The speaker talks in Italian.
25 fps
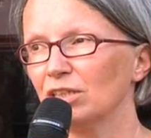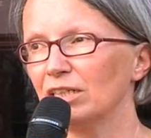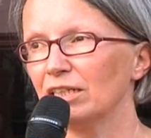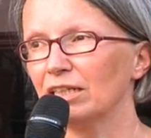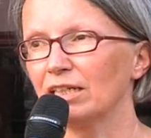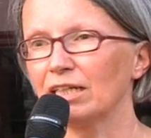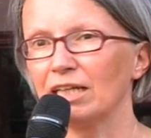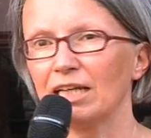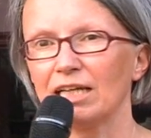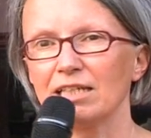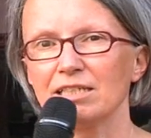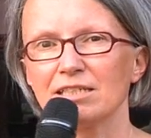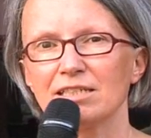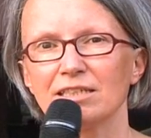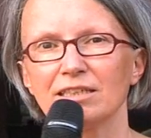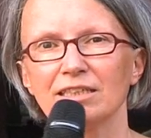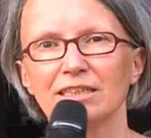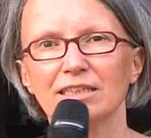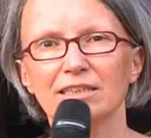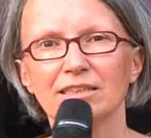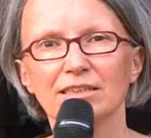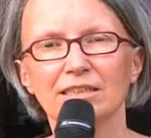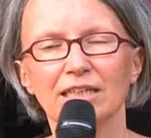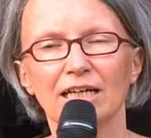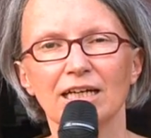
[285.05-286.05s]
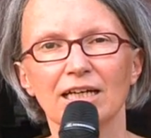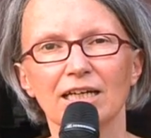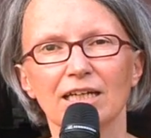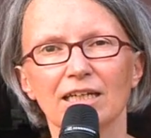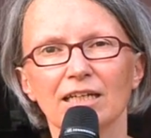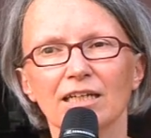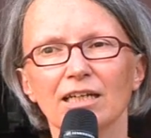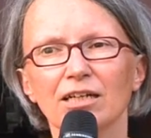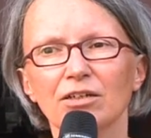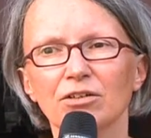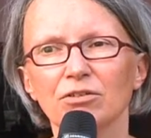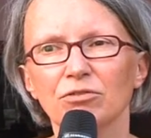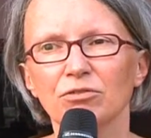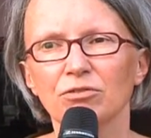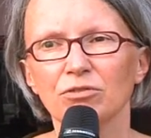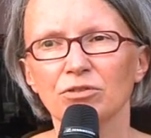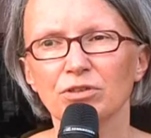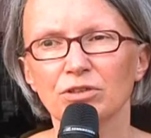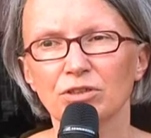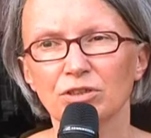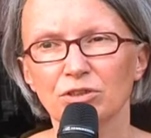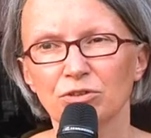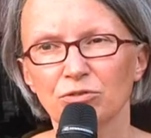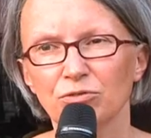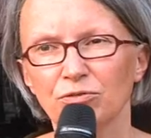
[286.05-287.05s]
di classe di chitarra,
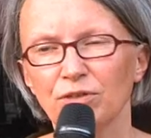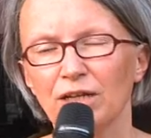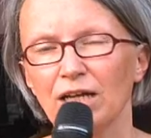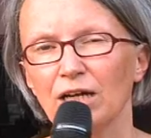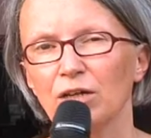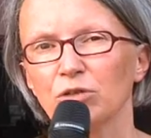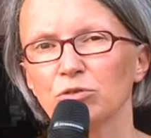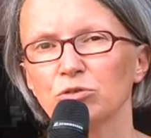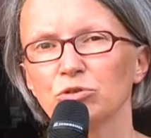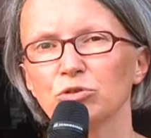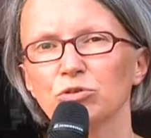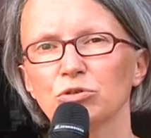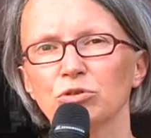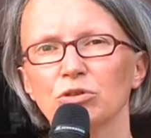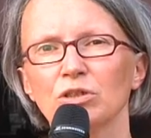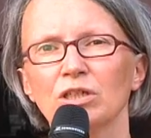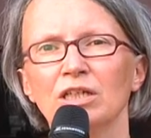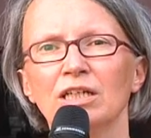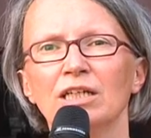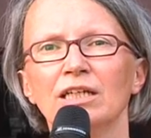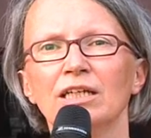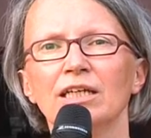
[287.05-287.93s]
eh, flauto